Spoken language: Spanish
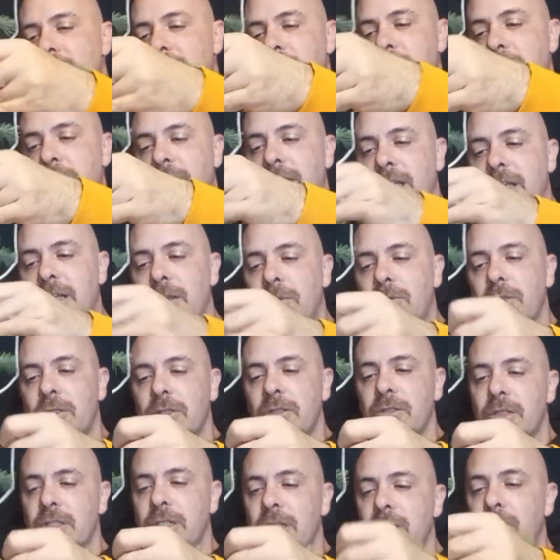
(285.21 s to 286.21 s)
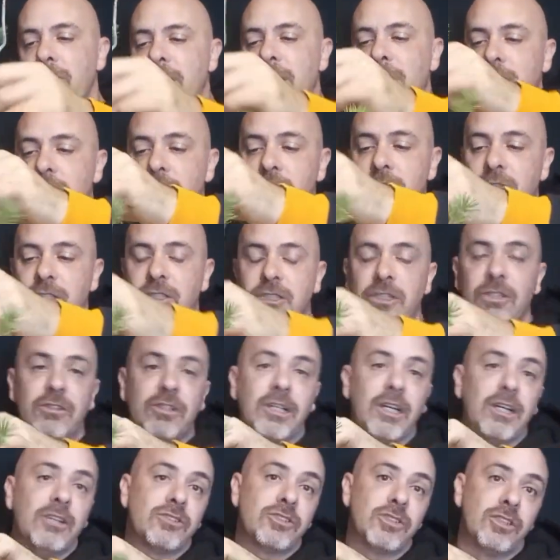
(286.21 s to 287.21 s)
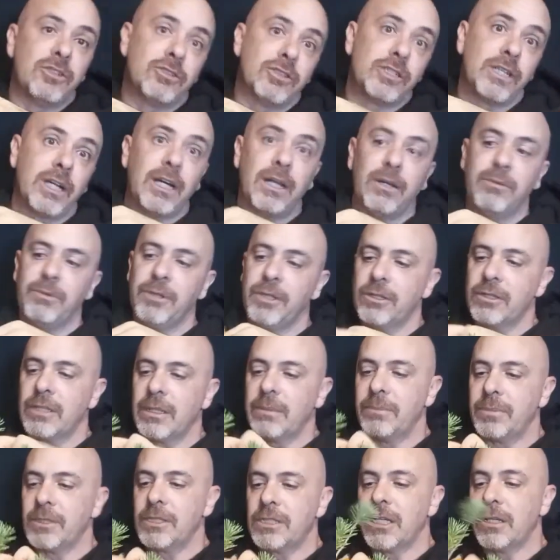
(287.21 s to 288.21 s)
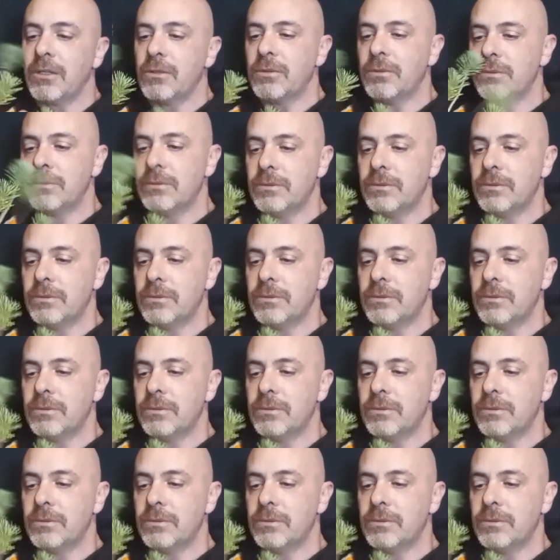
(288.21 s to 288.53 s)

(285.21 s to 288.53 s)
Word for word: para que bueno, entre unas cosas y otras no se nos haga el vídeo tan pesado.